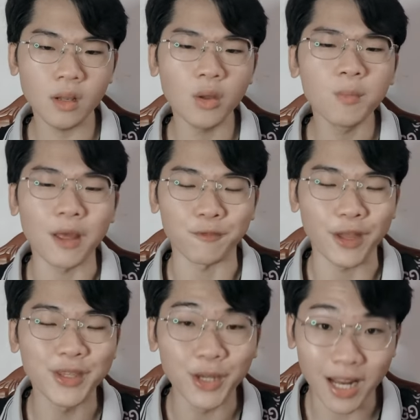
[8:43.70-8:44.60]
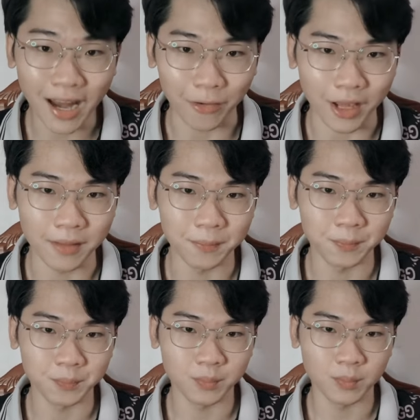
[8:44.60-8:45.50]
lúc này phải như thế nào đây?
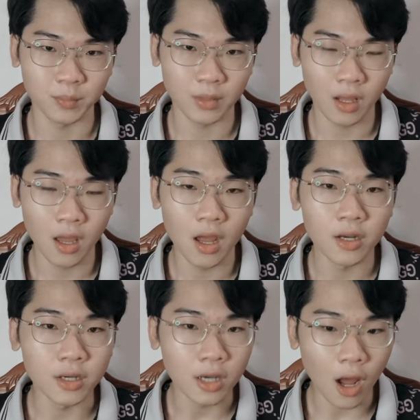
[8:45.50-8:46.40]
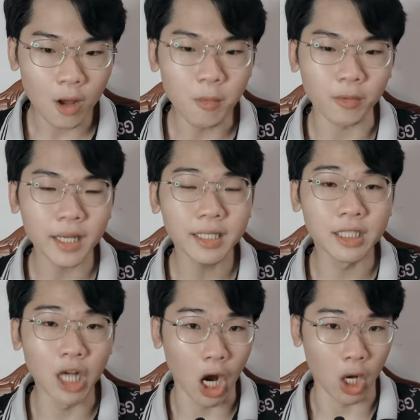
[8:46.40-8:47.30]
Nói một cách
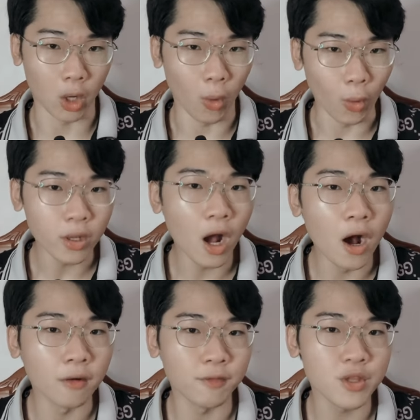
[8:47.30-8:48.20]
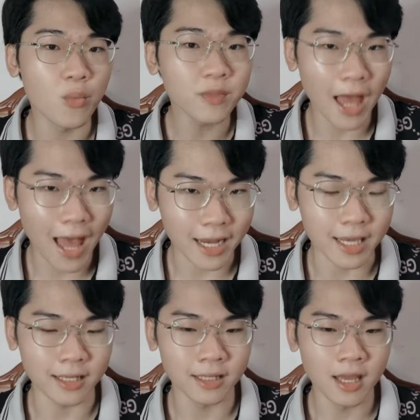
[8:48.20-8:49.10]
gần gũi hơn với chúng ta đi,
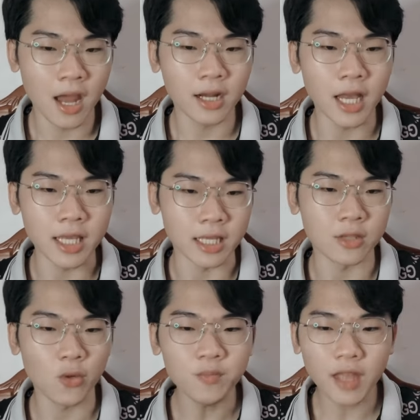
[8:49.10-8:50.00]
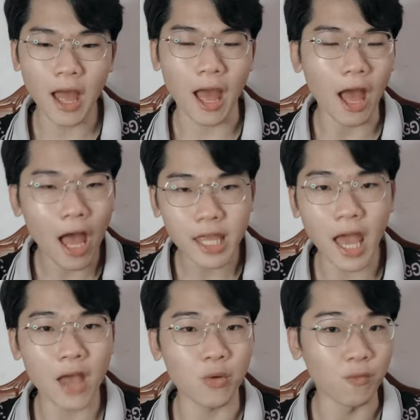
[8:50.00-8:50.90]
thì chúng ta ai
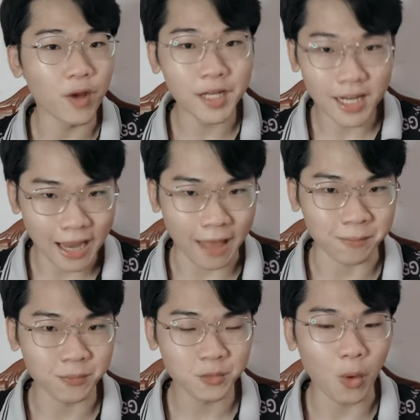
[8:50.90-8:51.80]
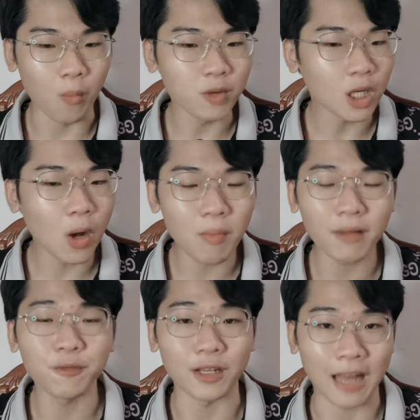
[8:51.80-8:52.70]
ai cũng phải đi làm, cũng có công
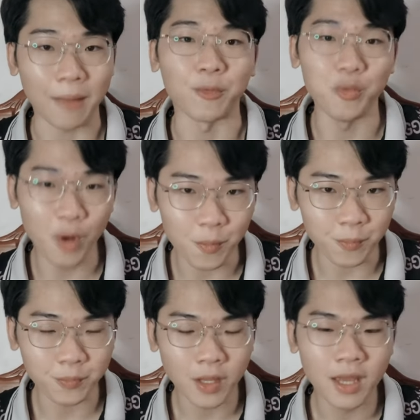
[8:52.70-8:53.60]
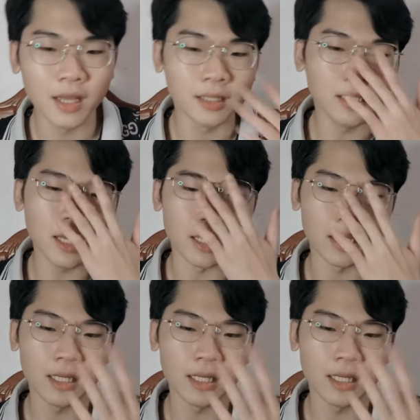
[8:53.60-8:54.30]
ăn việc làm đúng không? Thì